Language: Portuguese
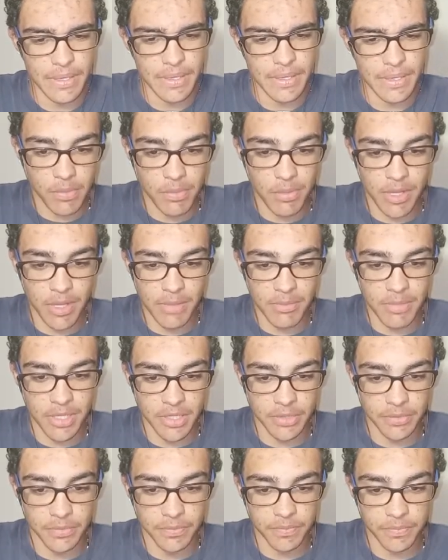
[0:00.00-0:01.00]
Só bora,
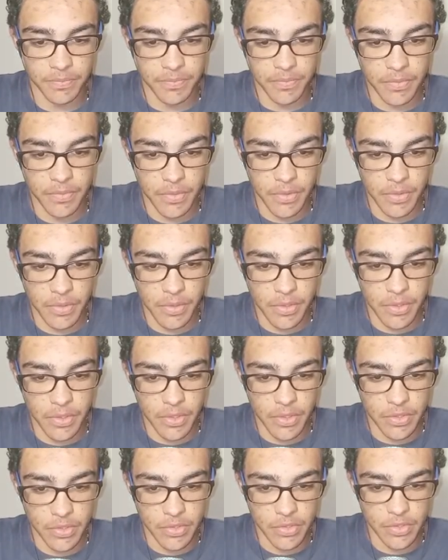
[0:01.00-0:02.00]
mano.
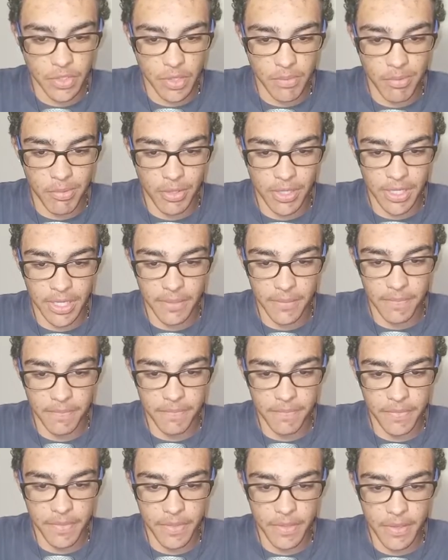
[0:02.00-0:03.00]
Só bora.
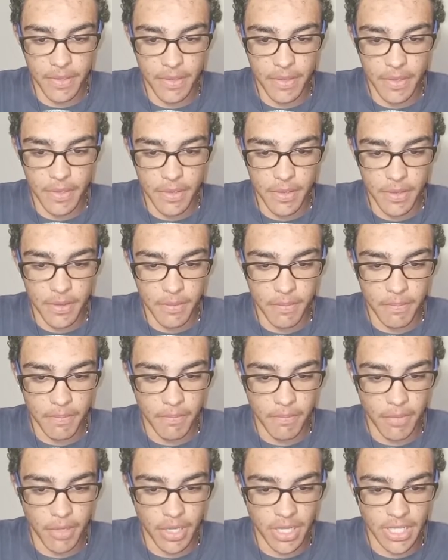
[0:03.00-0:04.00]

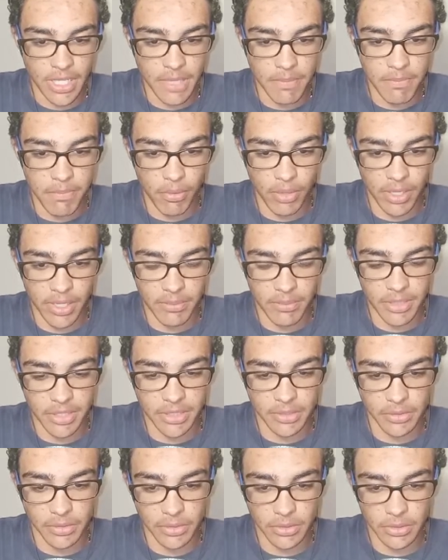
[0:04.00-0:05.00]
Bora que bora,
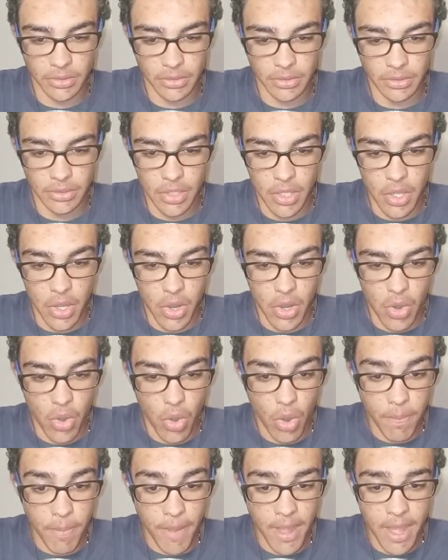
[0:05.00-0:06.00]
mano.
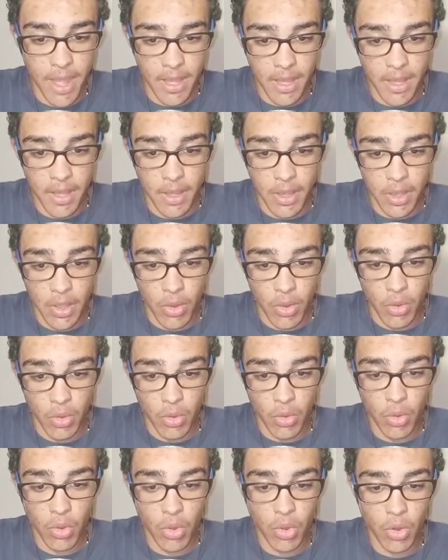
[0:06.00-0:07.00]
Opa!
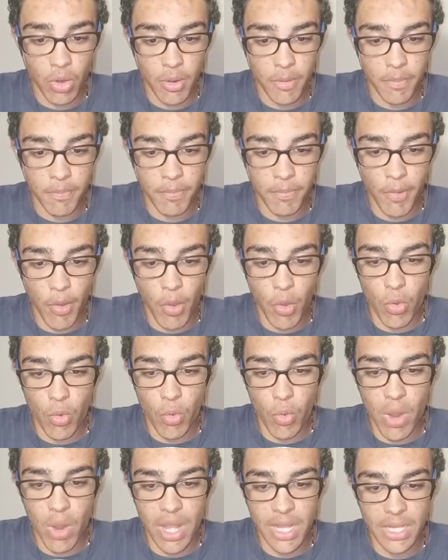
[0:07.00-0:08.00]
Ô, oh,
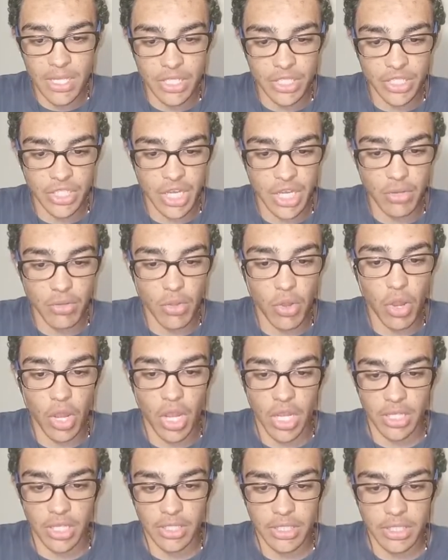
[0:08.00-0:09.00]
boa! Já,
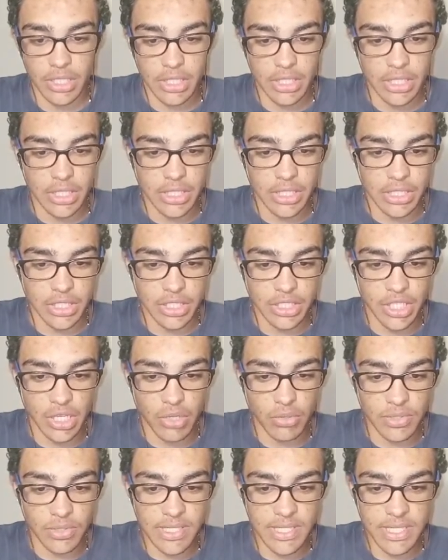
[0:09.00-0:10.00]
ó,
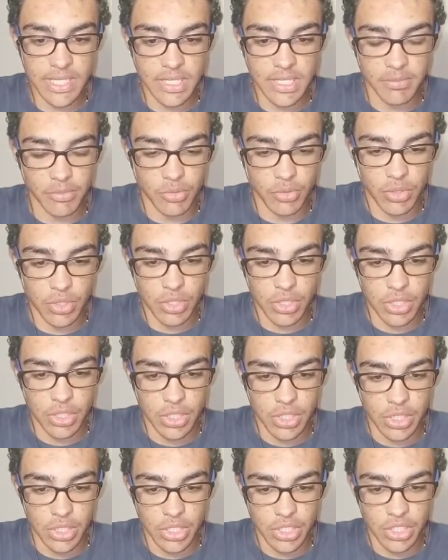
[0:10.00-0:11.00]
já conseguimos.
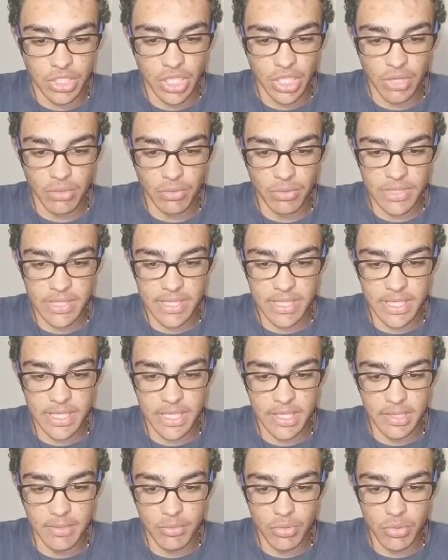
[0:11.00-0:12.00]
Já
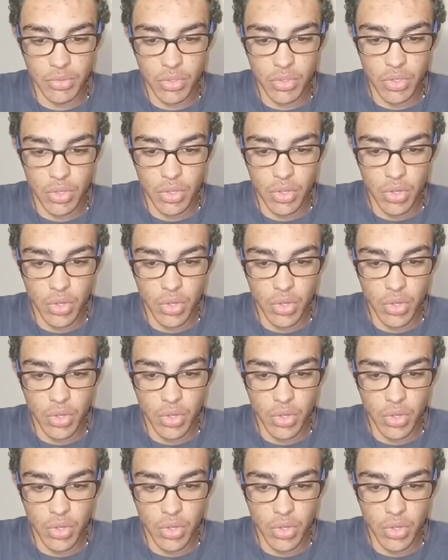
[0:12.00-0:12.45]
conseguimos